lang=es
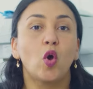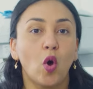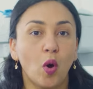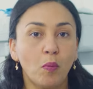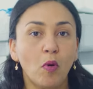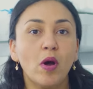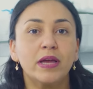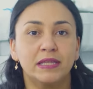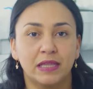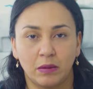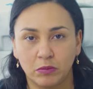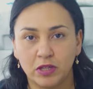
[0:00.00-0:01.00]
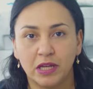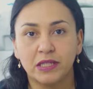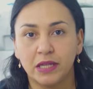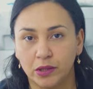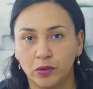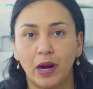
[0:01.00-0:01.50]
cómo estamos
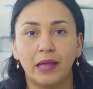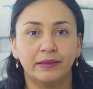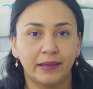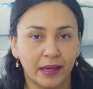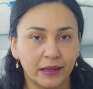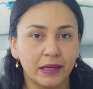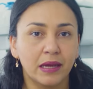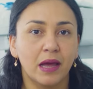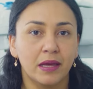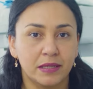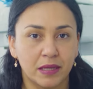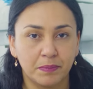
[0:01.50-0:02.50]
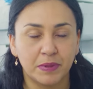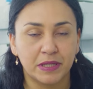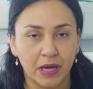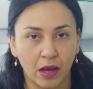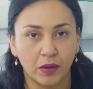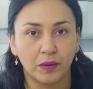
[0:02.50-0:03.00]
haciendo la técnica de cepillado.